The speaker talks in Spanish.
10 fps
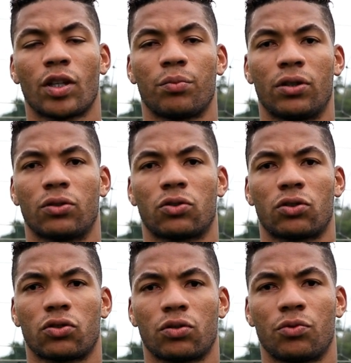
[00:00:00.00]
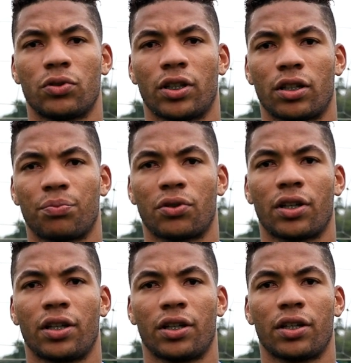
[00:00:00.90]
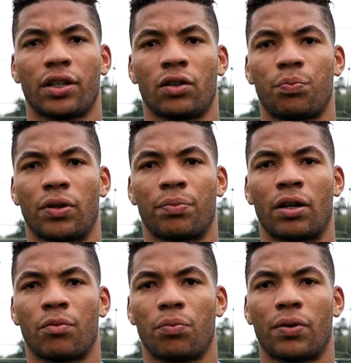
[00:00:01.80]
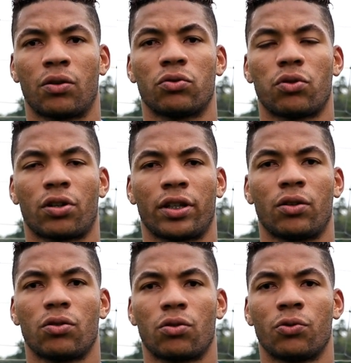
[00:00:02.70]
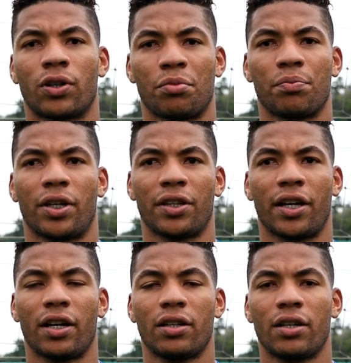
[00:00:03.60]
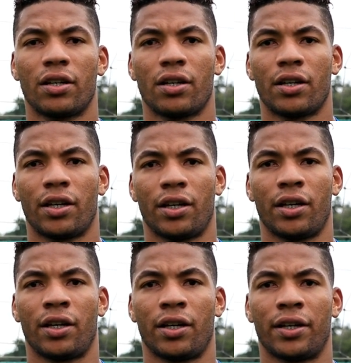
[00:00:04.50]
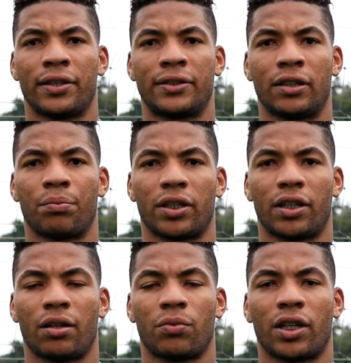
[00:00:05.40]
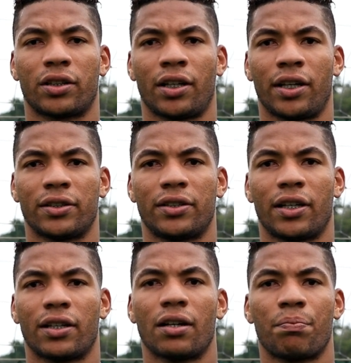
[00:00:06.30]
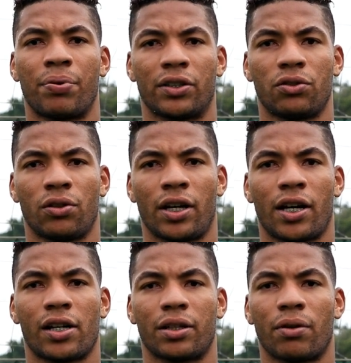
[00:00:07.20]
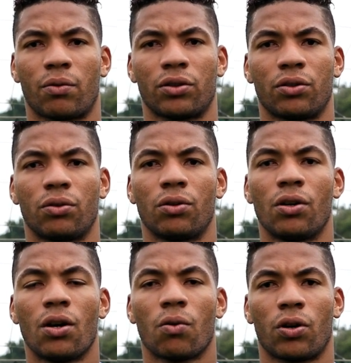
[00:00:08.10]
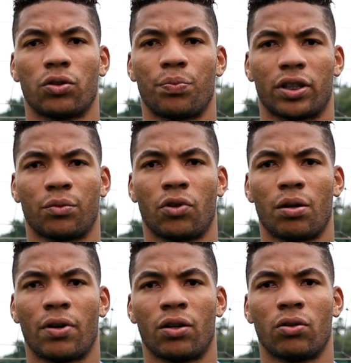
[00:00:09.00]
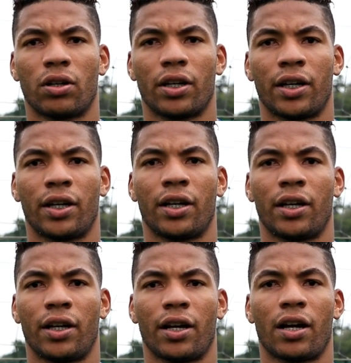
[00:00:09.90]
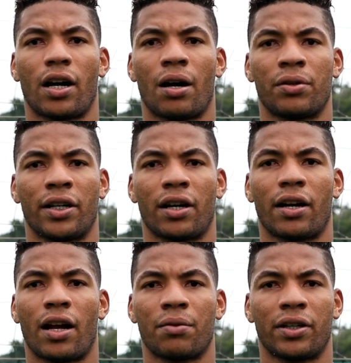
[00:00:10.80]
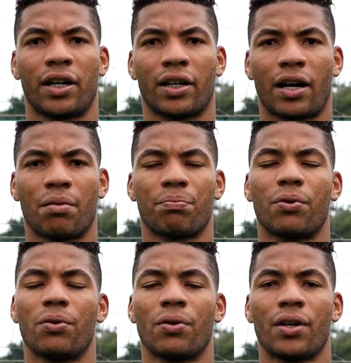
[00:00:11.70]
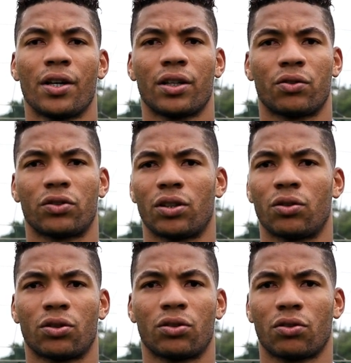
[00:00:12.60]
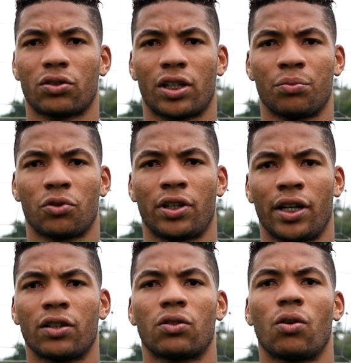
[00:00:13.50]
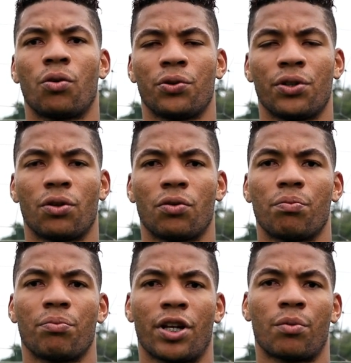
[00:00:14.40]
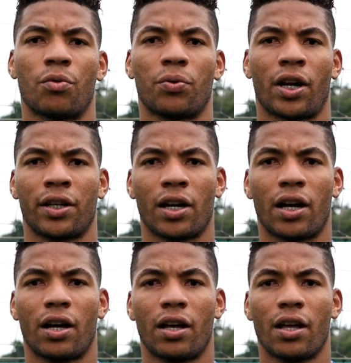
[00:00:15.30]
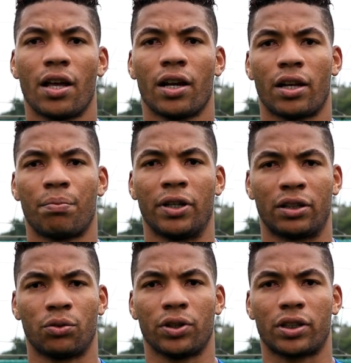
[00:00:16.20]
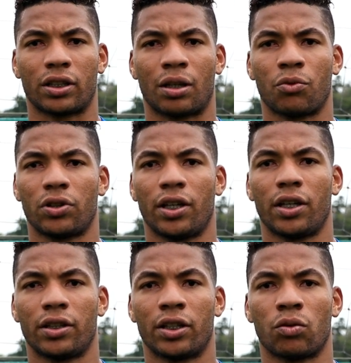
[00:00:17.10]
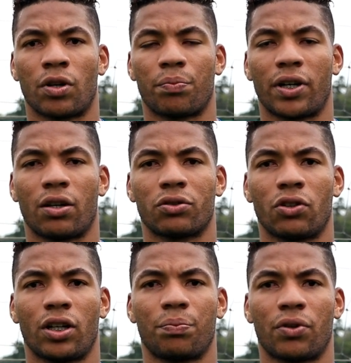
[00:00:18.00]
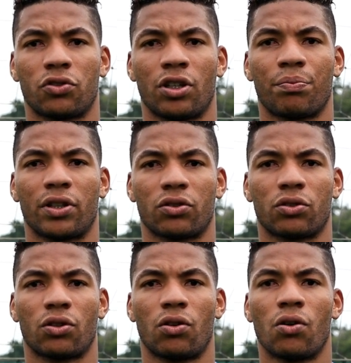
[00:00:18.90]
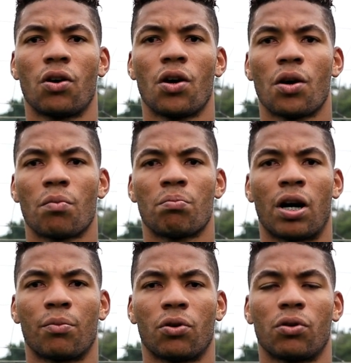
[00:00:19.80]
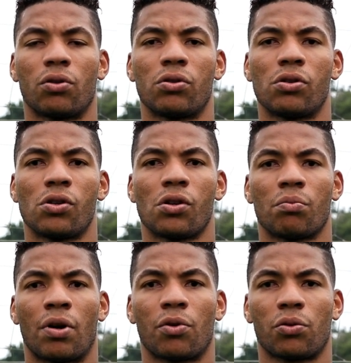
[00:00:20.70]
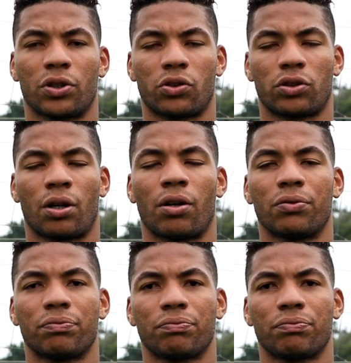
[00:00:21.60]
Bueno, nosotros somos un equipo que, nos preparamos para un torneo con una misma idea, eh, siempre tener buena tenencia, presionar al rival cuando, cuando perdemos el balón, eh, abrir, abrir el campo. Entonces nosotros no nos salimos de eso. Obvio, miramos por ahí las la virtudes y tratamos de, de, tomar precauciones, pero siempre nosotros vamos, vamos con nuestro trabajo.